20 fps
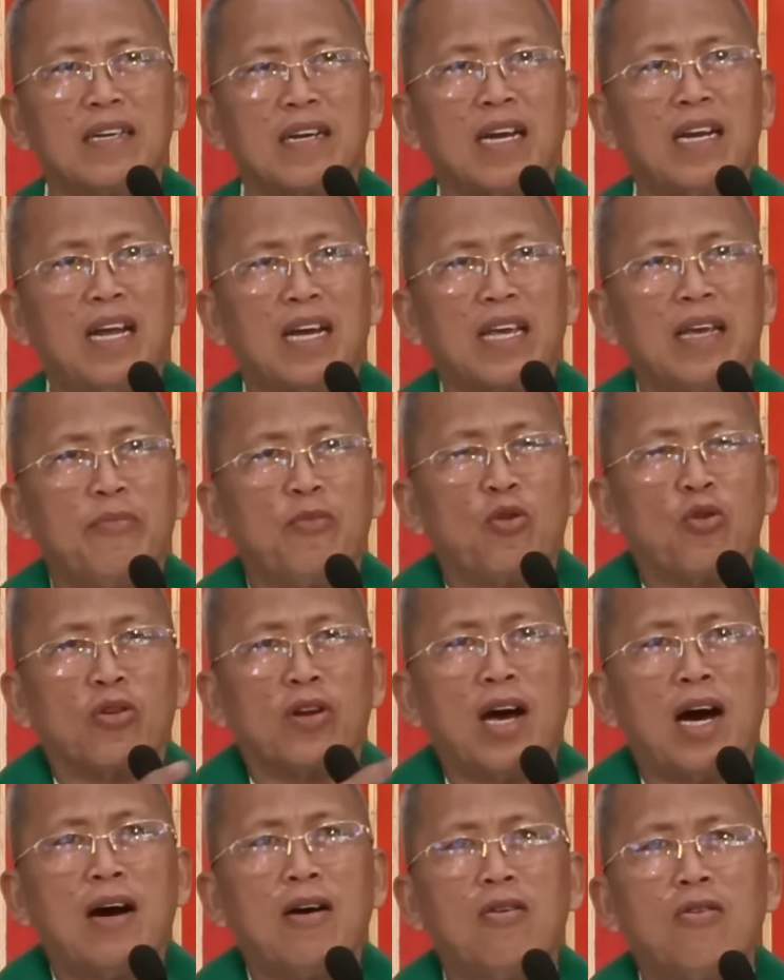kanang imong
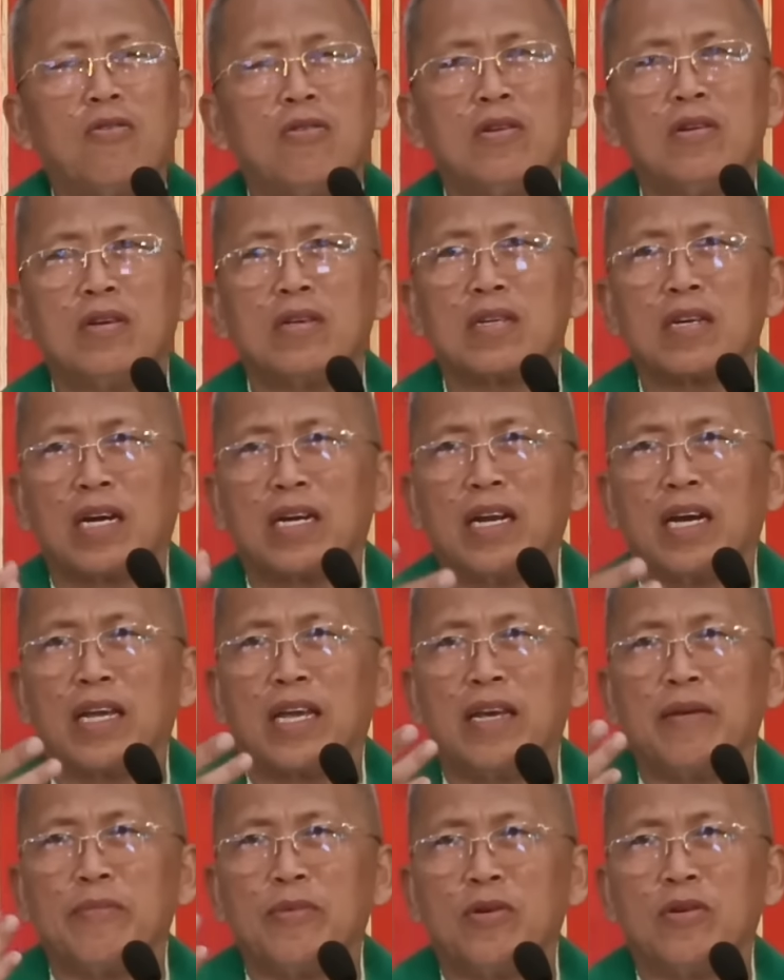naong kanang
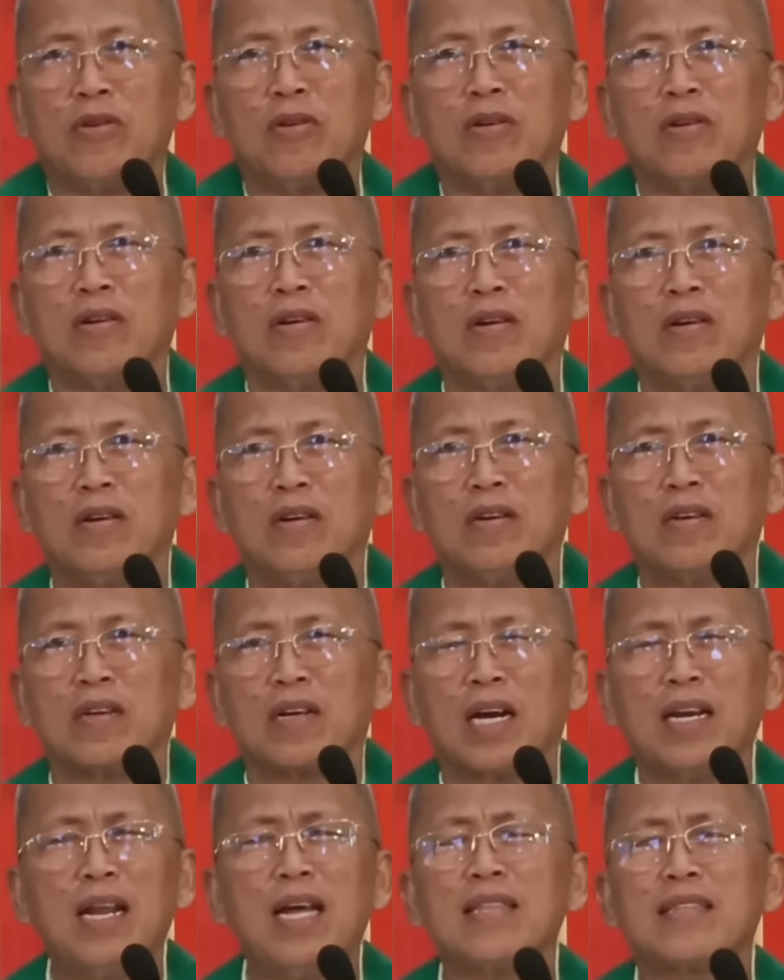imong
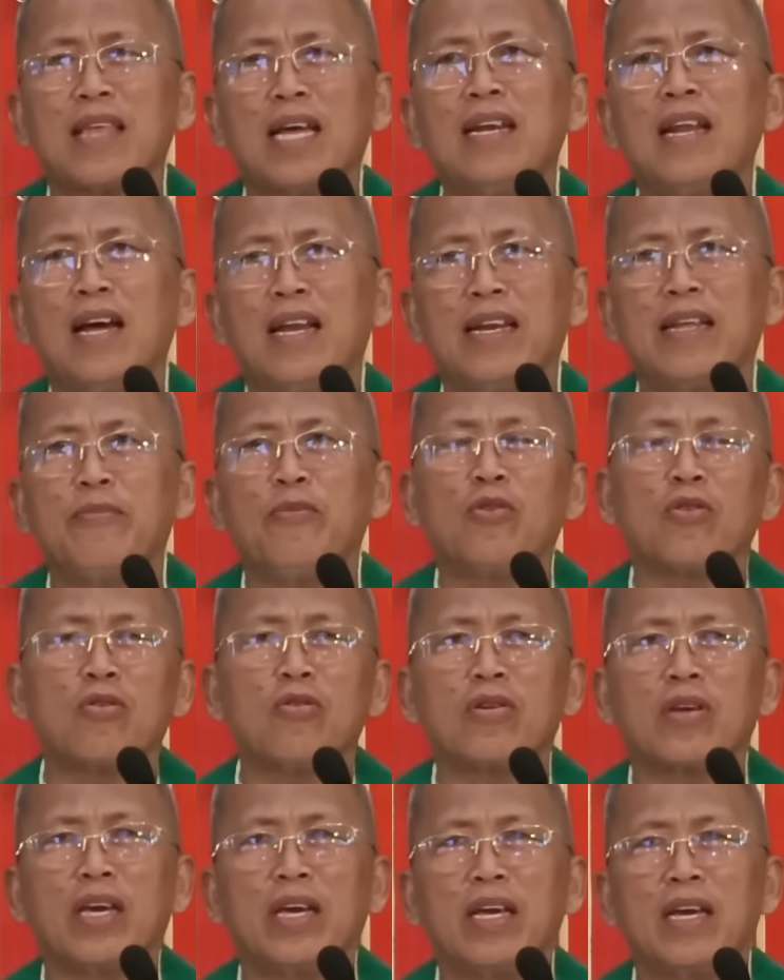Kanang tanan ni
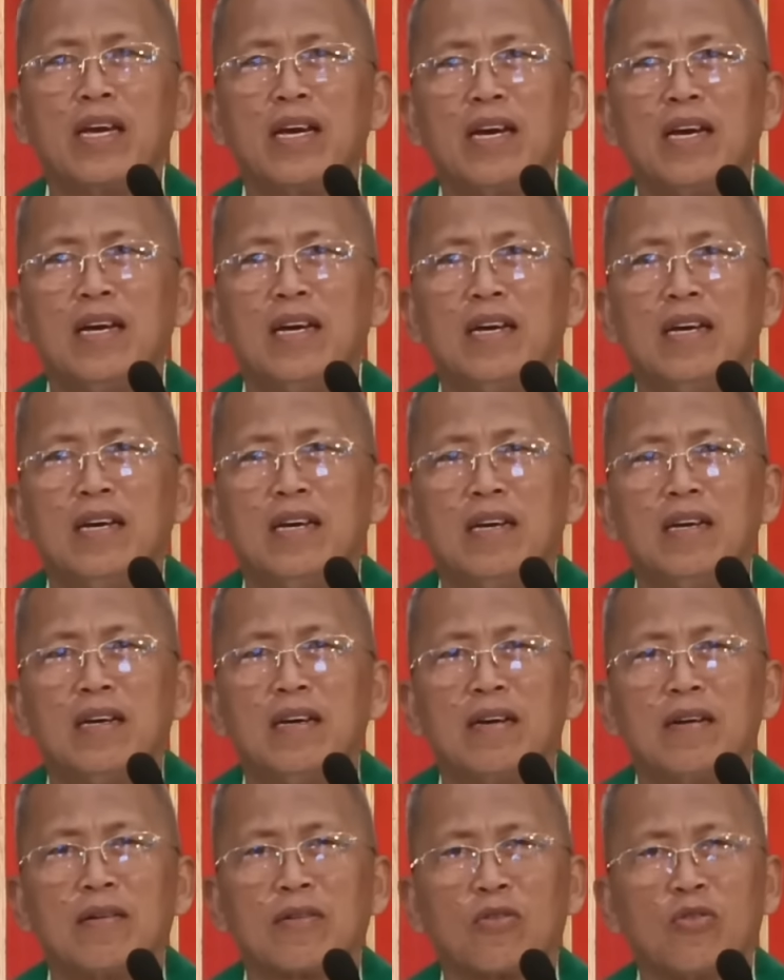moronggi,
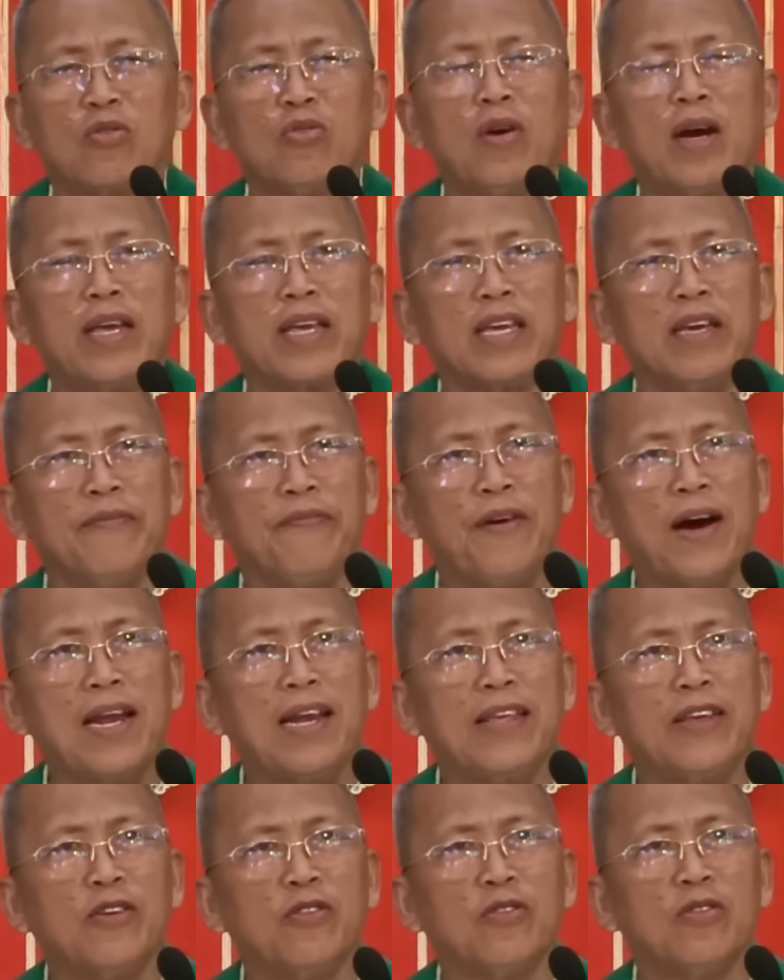kunuhay
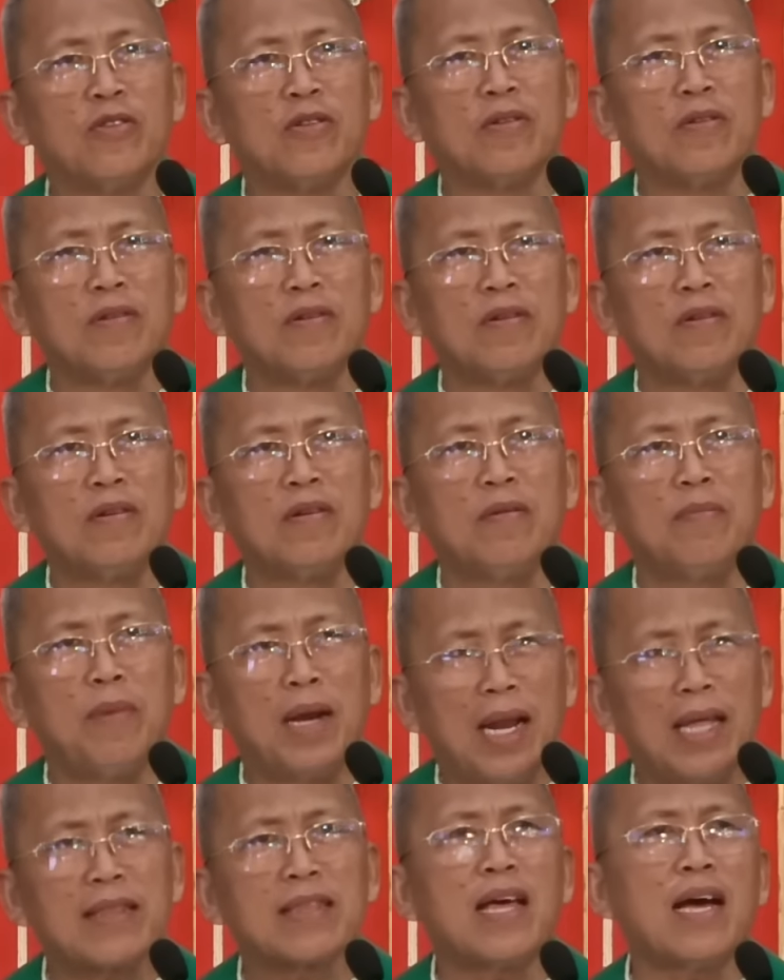gibalyo,
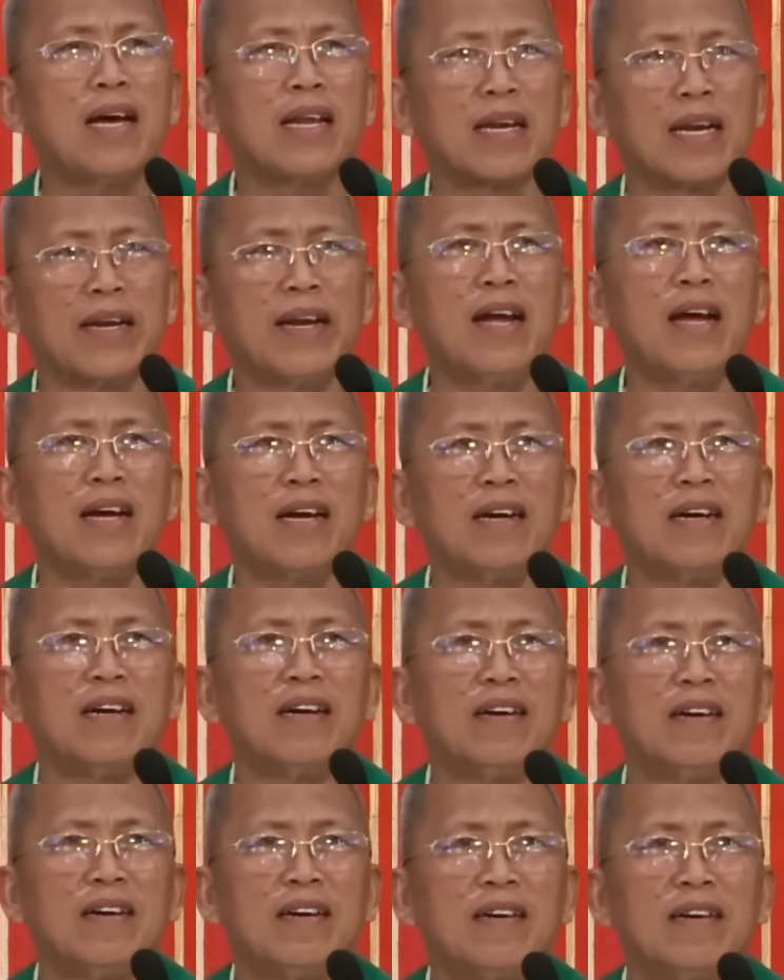malata ra na.
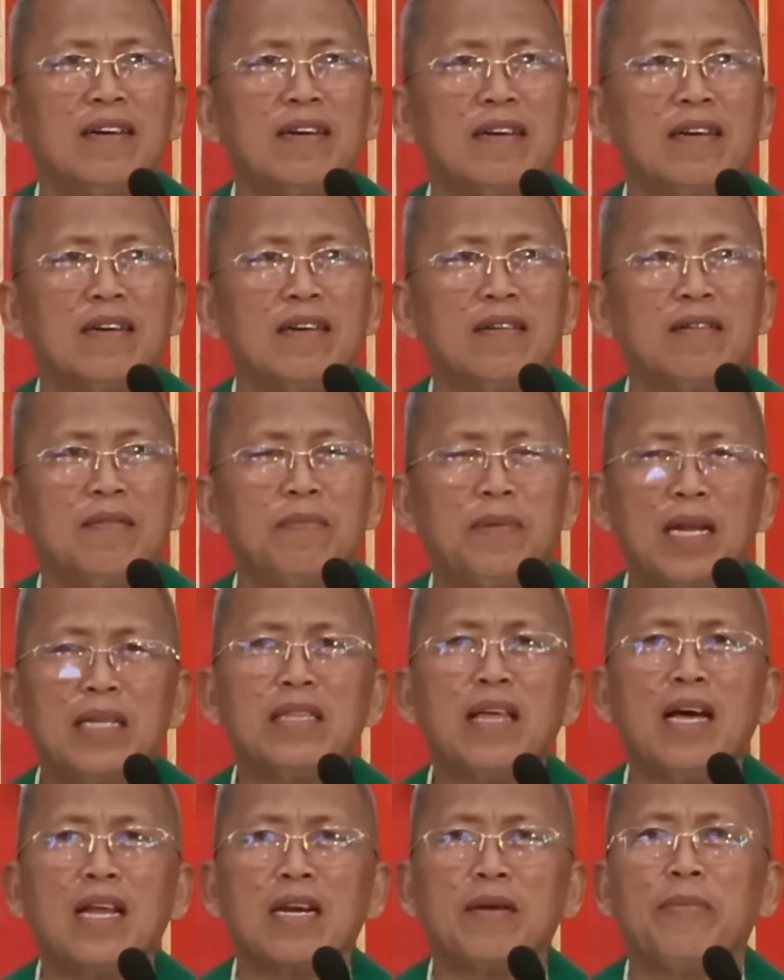
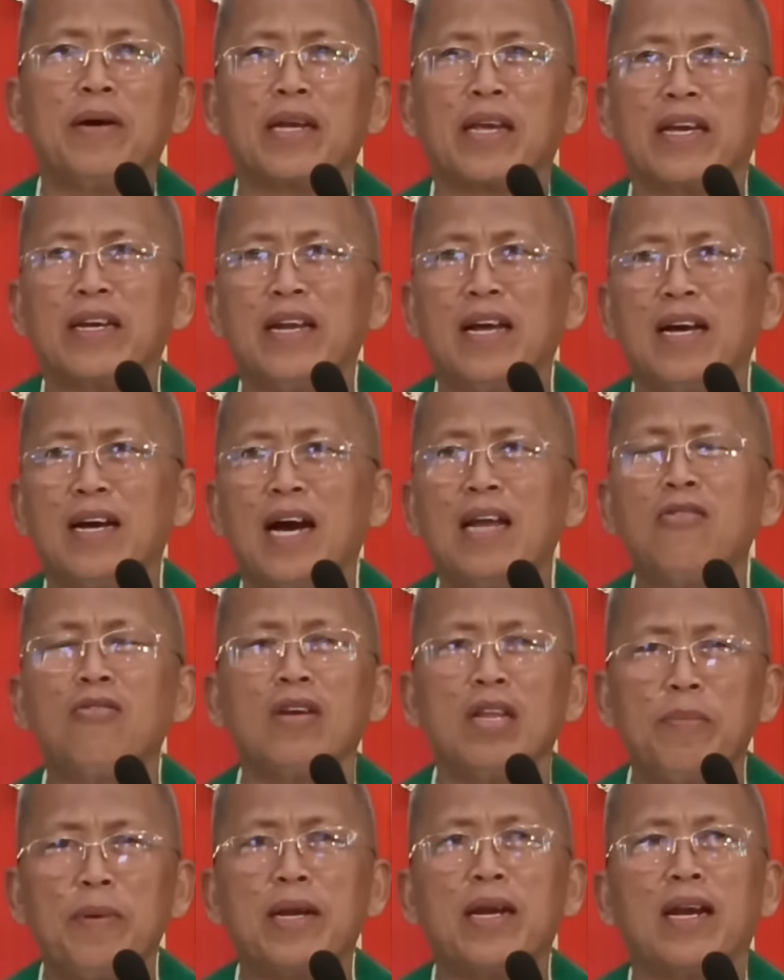Malata ra man gina, ngano
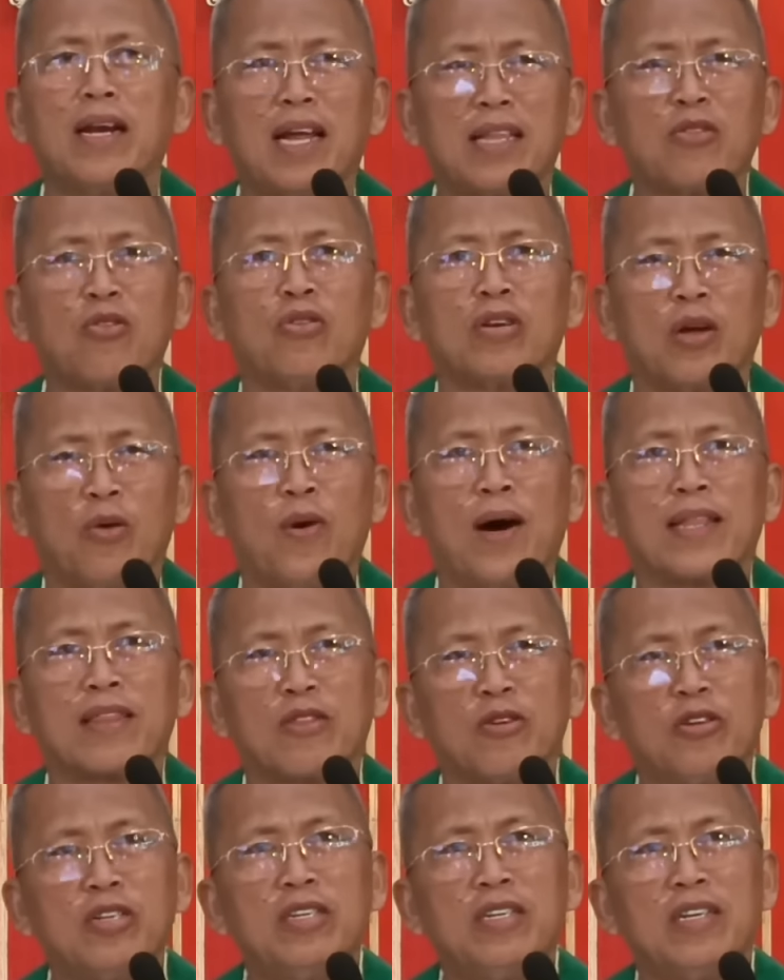di man na nato
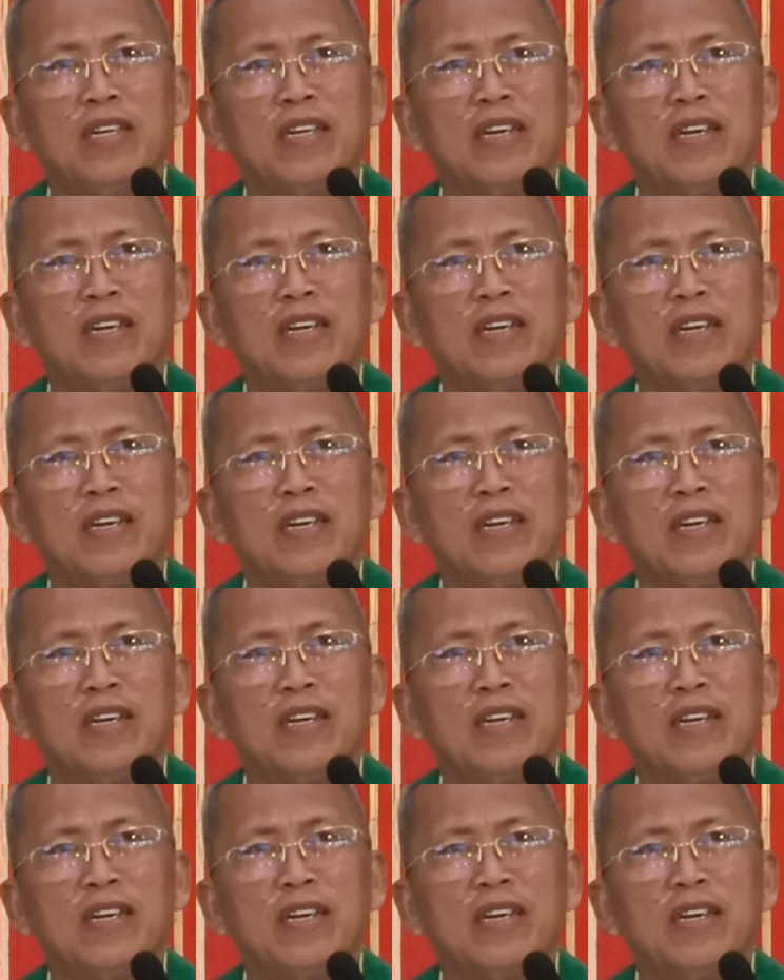dawaton.